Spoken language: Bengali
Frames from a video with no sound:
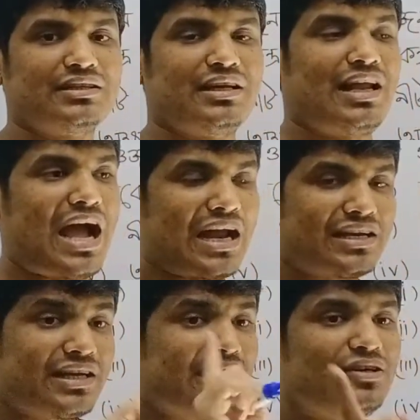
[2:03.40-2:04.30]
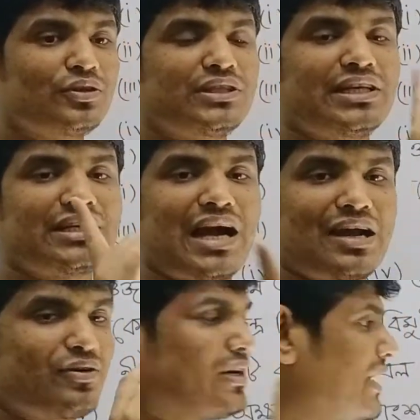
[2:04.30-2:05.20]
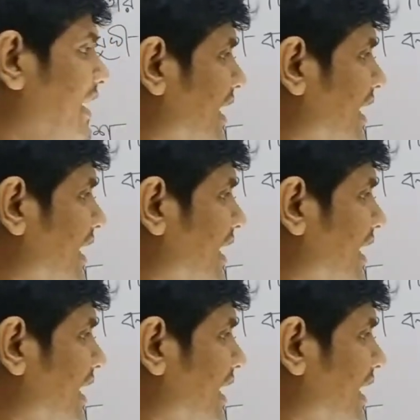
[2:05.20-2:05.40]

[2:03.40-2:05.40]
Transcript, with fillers: তাহলে আন্নিগতির গতির কারণে